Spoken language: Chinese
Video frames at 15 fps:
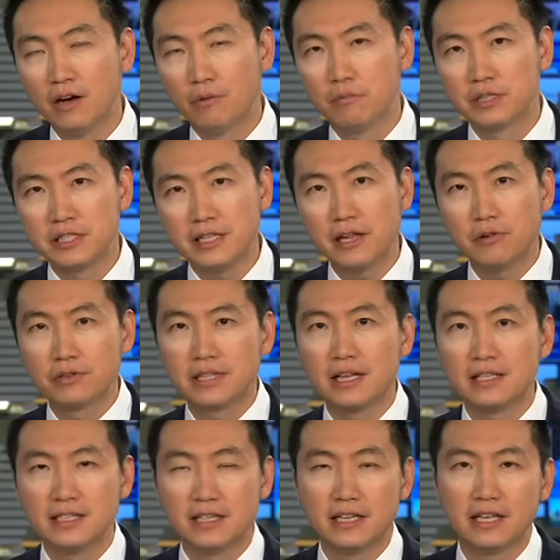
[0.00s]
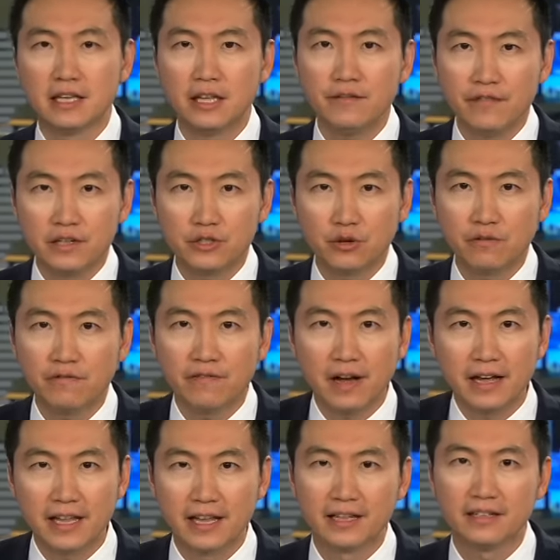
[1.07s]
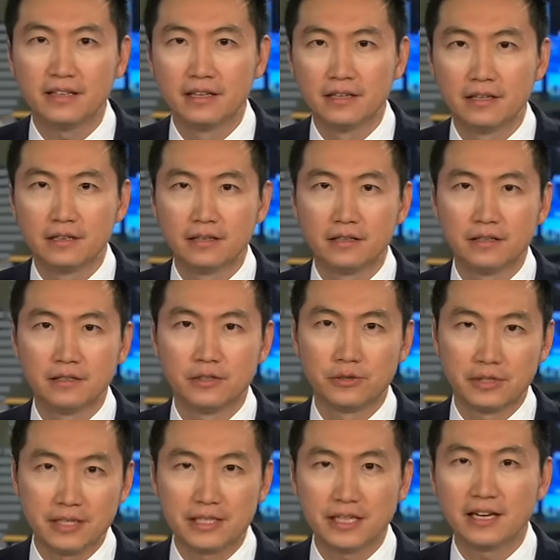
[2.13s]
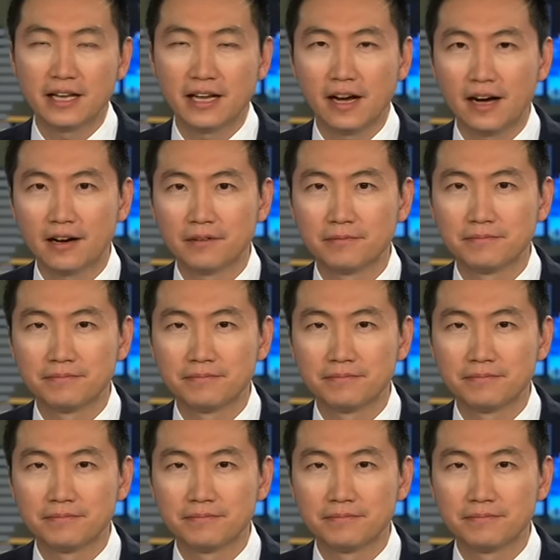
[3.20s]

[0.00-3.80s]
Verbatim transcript: 我们时间有限，请您一分钟发言。九剑先生，您好。